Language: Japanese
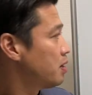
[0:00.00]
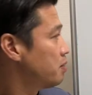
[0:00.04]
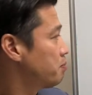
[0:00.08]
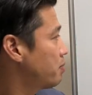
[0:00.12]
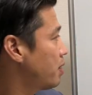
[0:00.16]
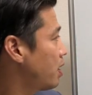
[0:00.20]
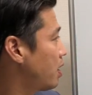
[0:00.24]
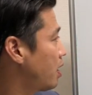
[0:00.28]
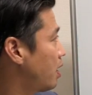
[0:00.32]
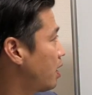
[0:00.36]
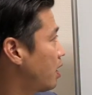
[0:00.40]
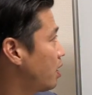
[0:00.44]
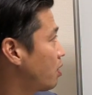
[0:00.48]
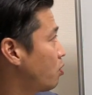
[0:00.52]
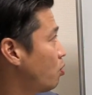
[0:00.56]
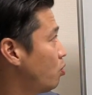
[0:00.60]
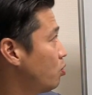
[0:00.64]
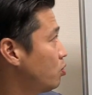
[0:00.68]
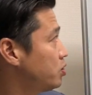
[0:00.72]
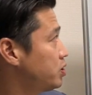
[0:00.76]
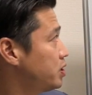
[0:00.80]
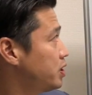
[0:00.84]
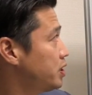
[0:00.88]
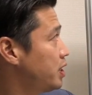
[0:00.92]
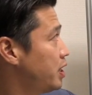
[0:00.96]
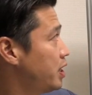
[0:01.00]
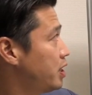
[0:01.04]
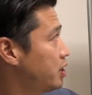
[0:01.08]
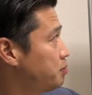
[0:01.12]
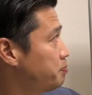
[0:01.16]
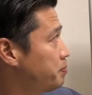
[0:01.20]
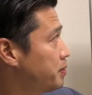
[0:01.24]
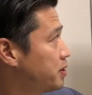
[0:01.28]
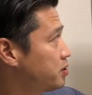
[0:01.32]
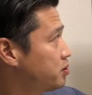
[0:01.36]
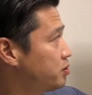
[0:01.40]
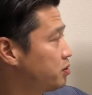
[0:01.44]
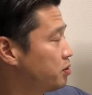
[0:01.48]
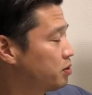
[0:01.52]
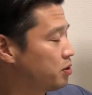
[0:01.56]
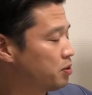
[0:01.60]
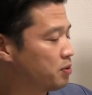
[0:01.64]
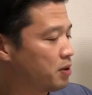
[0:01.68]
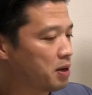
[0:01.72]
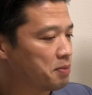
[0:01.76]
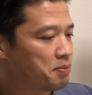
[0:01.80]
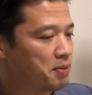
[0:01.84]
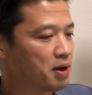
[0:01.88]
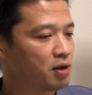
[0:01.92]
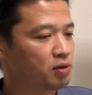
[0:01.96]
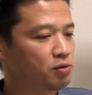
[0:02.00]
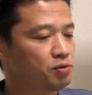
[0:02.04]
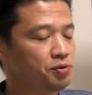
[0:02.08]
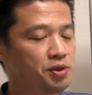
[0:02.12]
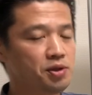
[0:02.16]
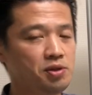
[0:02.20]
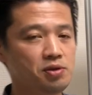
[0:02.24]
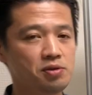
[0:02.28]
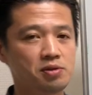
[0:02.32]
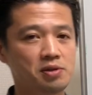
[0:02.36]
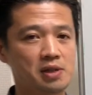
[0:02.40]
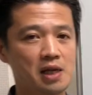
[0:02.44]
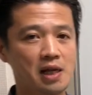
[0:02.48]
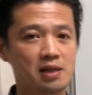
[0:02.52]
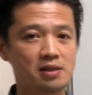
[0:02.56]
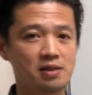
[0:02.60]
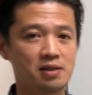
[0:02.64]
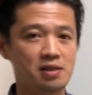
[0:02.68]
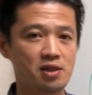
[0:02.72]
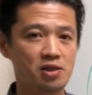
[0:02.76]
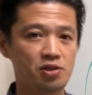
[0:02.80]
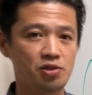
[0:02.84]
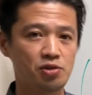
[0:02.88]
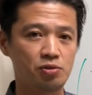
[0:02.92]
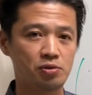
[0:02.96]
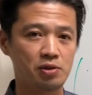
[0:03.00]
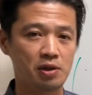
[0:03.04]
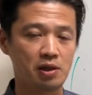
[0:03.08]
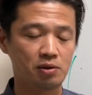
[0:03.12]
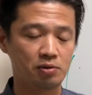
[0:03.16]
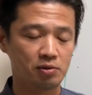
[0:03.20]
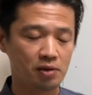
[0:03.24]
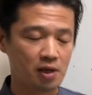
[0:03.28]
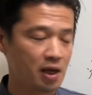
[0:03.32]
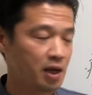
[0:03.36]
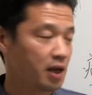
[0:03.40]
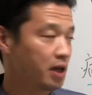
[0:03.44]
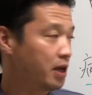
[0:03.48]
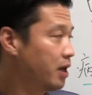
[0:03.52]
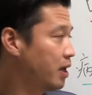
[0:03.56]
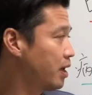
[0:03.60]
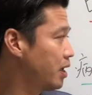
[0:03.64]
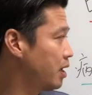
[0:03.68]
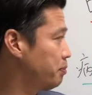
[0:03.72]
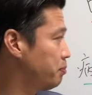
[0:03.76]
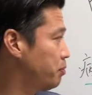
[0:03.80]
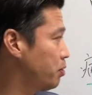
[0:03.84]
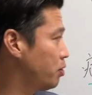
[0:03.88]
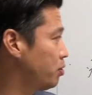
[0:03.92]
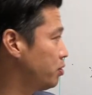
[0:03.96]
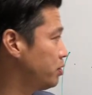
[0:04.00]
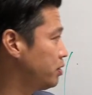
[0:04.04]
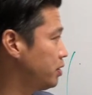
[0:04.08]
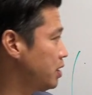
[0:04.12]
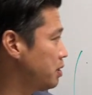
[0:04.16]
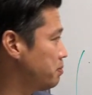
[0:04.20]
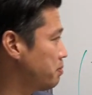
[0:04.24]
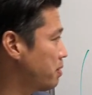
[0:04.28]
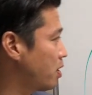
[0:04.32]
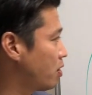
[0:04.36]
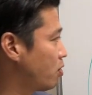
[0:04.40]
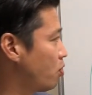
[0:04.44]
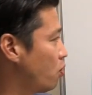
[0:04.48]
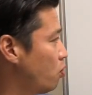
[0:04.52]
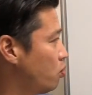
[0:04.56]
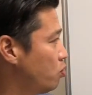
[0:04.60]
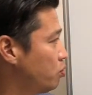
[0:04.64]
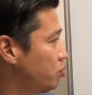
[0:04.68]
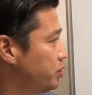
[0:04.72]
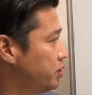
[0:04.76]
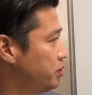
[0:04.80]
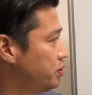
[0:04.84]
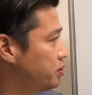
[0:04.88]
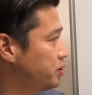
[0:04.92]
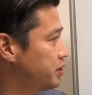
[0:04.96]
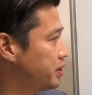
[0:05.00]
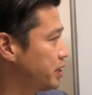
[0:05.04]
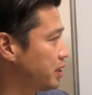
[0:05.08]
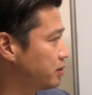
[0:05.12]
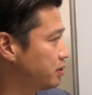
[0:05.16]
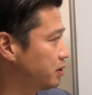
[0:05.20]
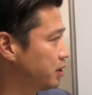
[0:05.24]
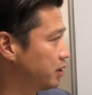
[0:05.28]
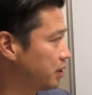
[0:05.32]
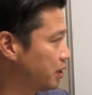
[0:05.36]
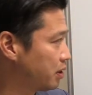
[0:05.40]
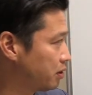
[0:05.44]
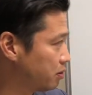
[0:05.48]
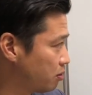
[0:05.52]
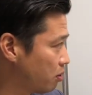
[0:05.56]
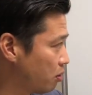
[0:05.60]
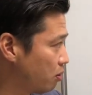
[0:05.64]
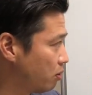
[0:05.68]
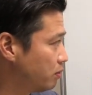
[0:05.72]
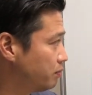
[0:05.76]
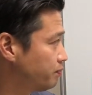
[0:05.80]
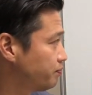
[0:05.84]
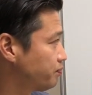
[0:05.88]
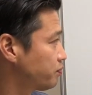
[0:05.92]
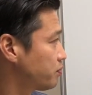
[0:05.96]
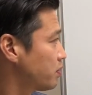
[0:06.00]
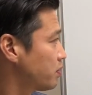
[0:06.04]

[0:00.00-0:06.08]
まあ口唇ヘルペスというのはまあウイルス感染症なので、えー、病院でまあ抗ウイルス薬が出ると。